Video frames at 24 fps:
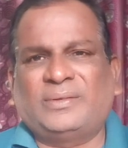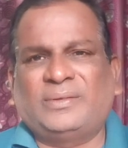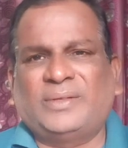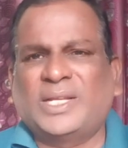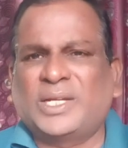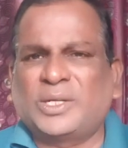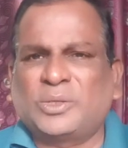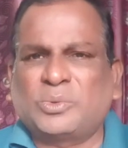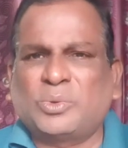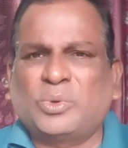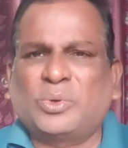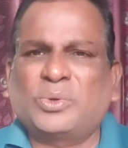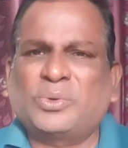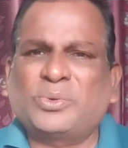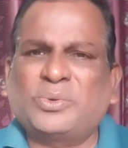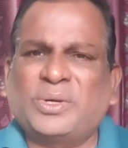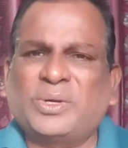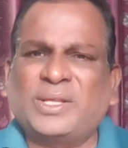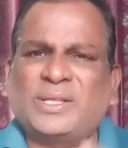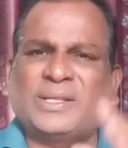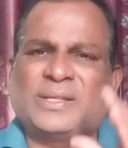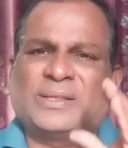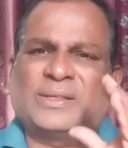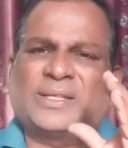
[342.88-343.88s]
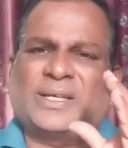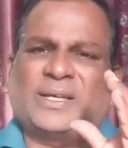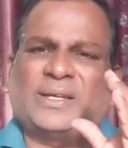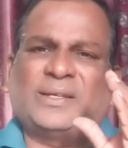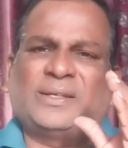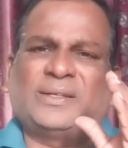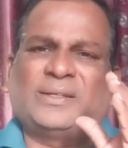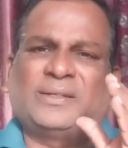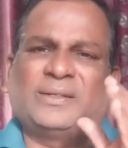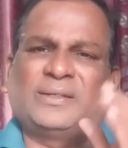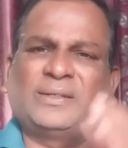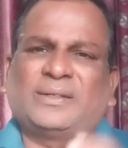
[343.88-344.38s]
నేను కోరుకున్నది ఎంత
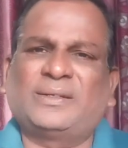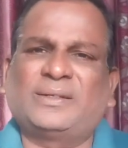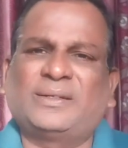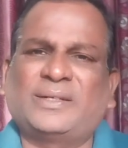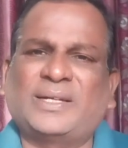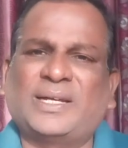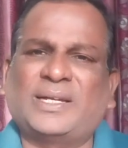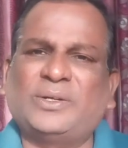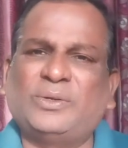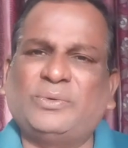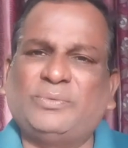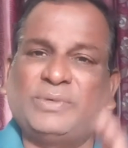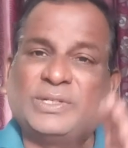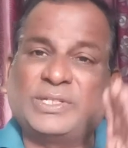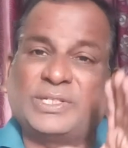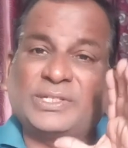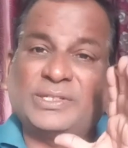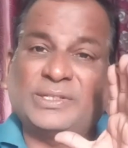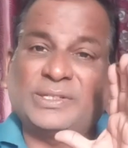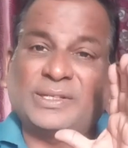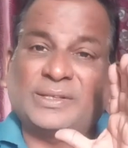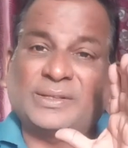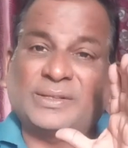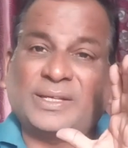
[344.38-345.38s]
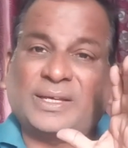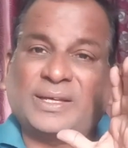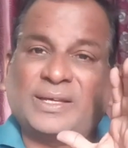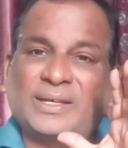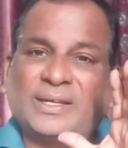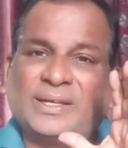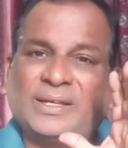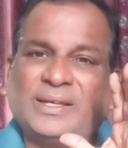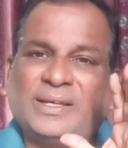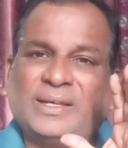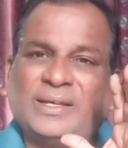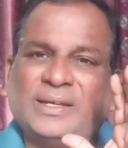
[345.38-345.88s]
కానీ నువ్వు ఇచ్చింది ఎంత
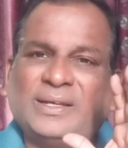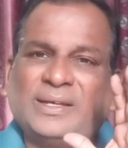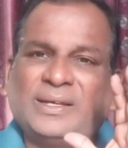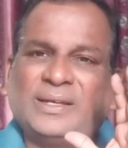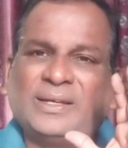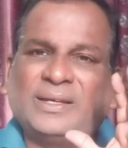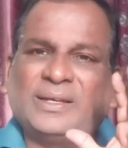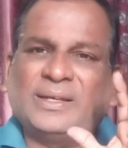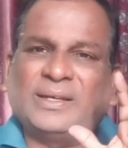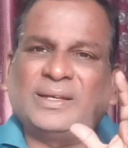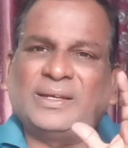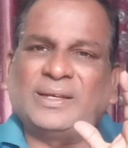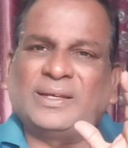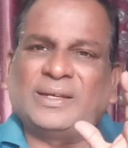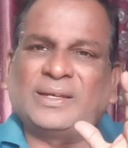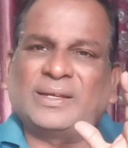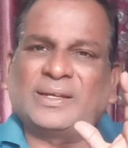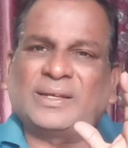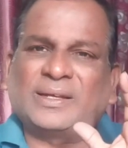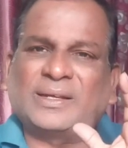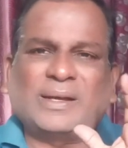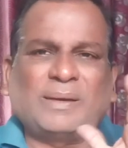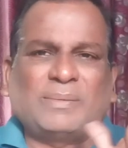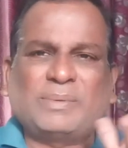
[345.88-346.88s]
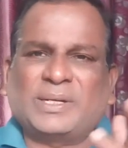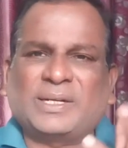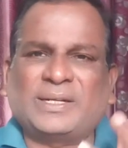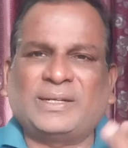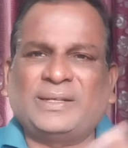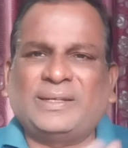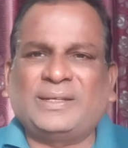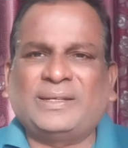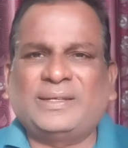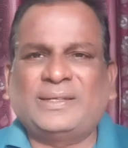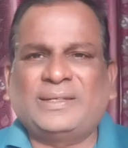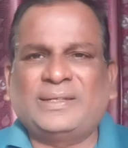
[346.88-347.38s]

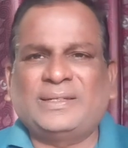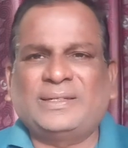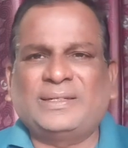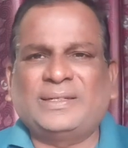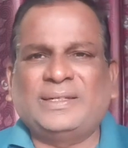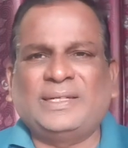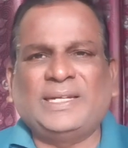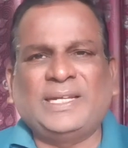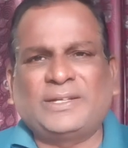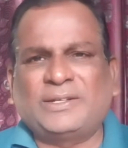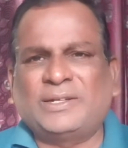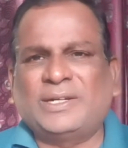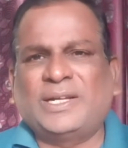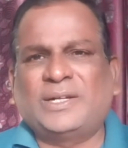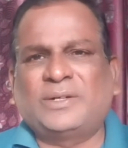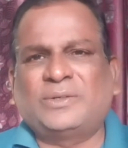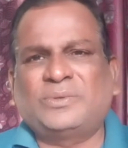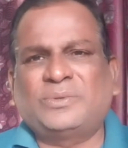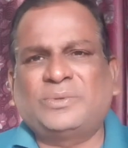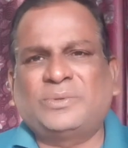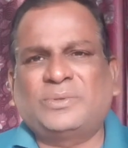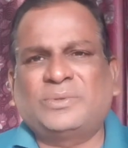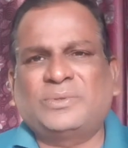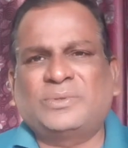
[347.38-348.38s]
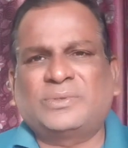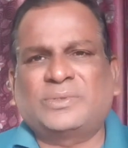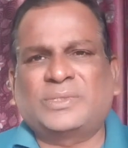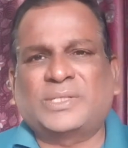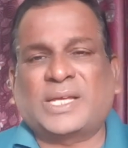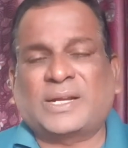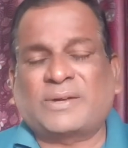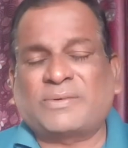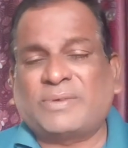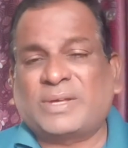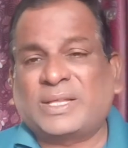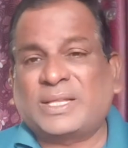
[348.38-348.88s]
కాబట్టి నీకు నేను
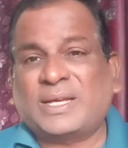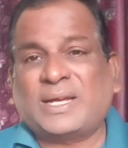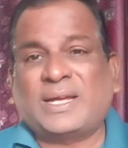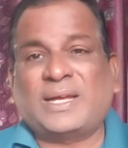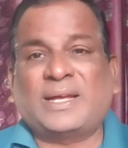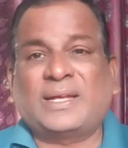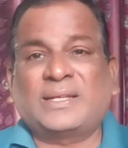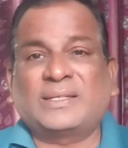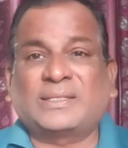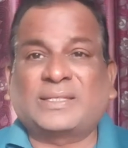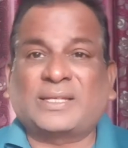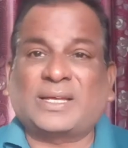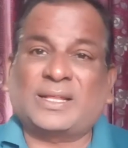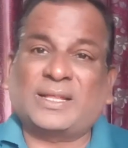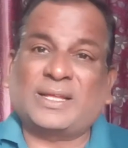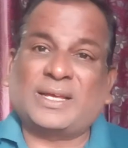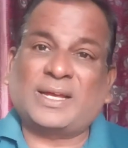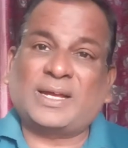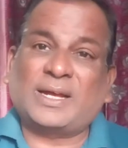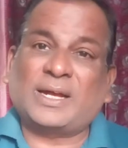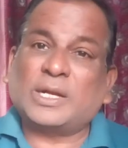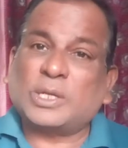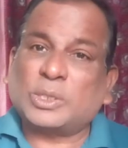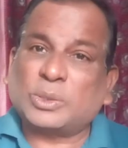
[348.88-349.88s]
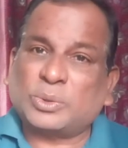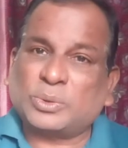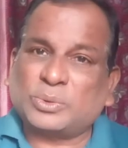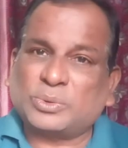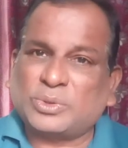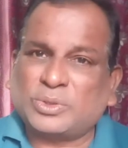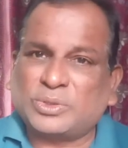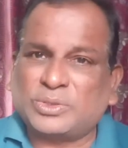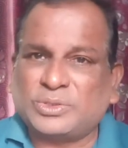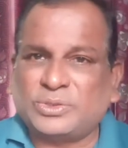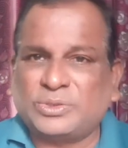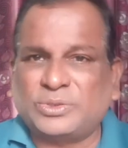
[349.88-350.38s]
సర్వదా సదా
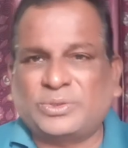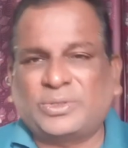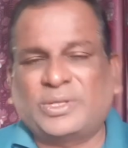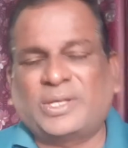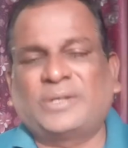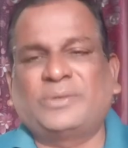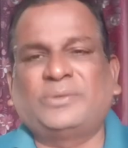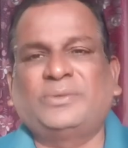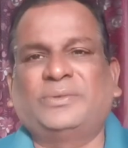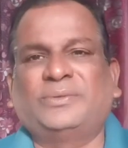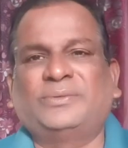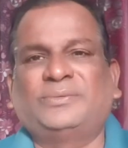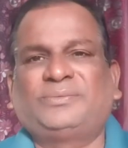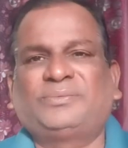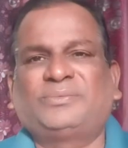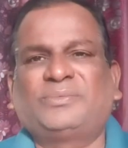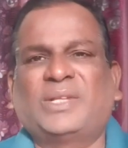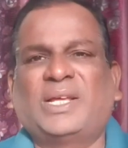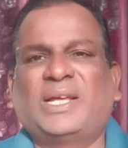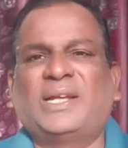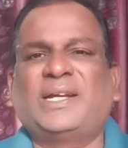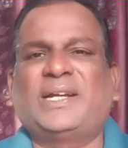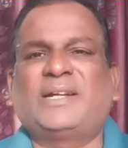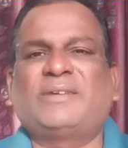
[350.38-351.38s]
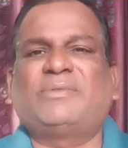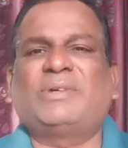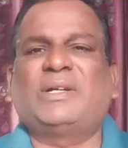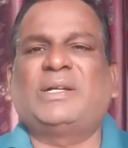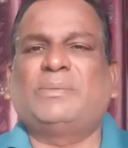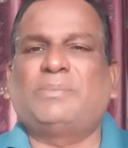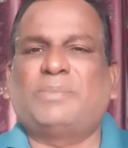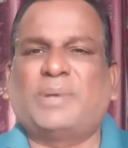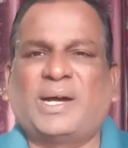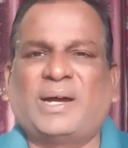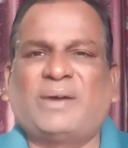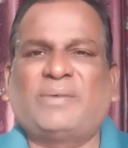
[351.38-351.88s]
కృతజ్ఞుడను
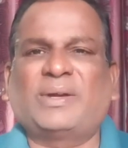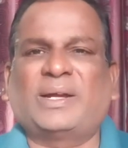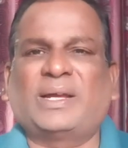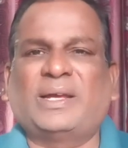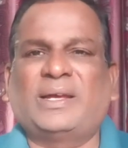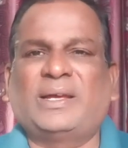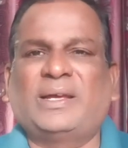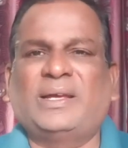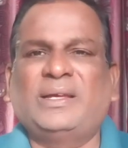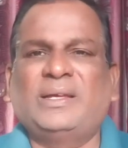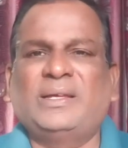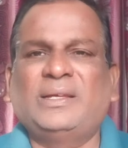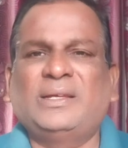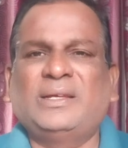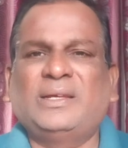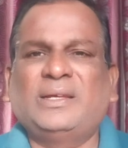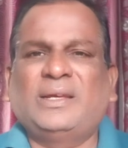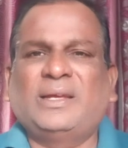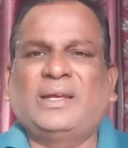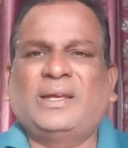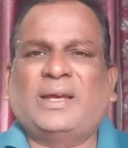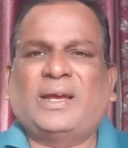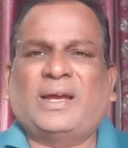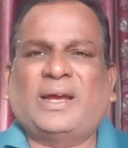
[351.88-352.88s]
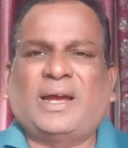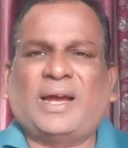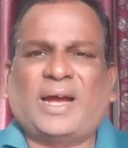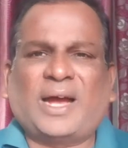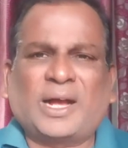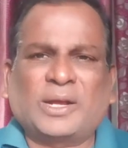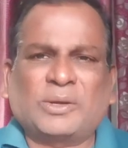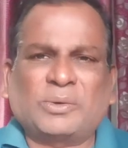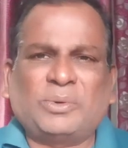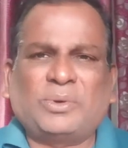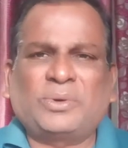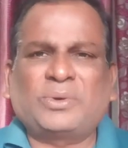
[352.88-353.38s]
అనేటువంటి భావన
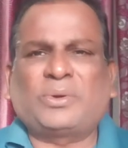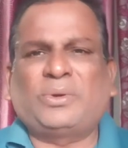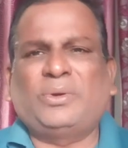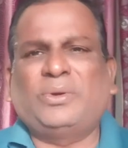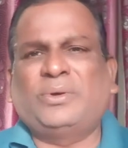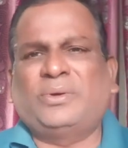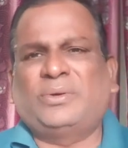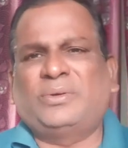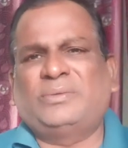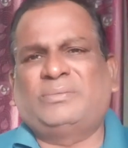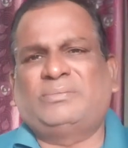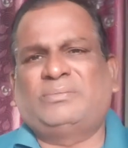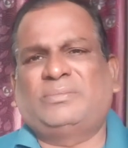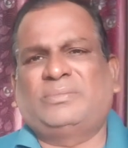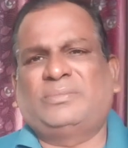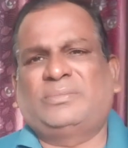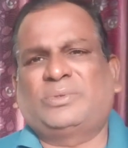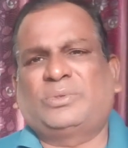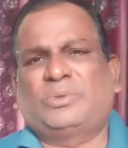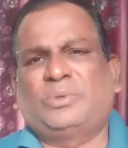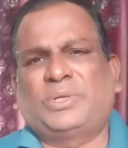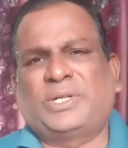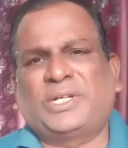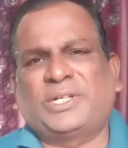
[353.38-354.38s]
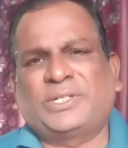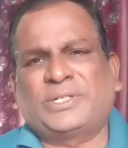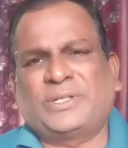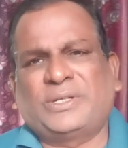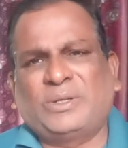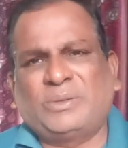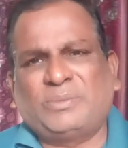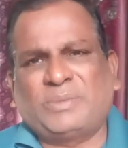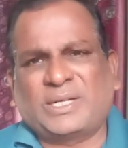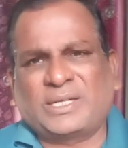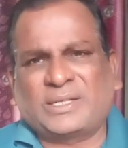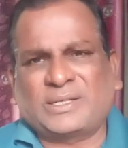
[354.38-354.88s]
ఆ కోట్లో
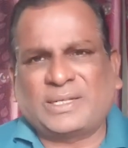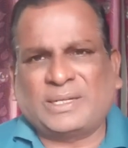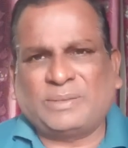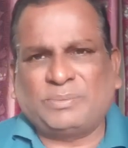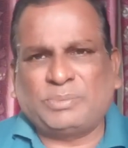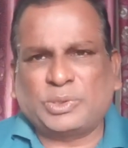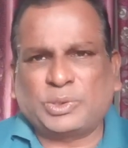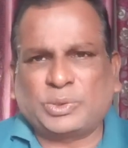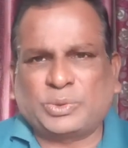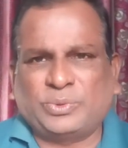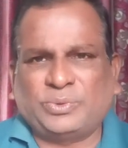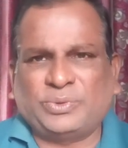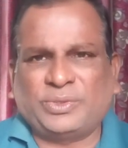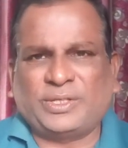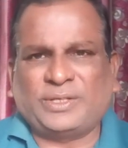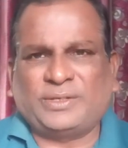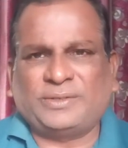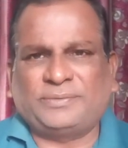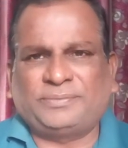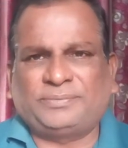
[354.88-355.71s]
కొటేషన్లో మనకు కనిపిస్తుంది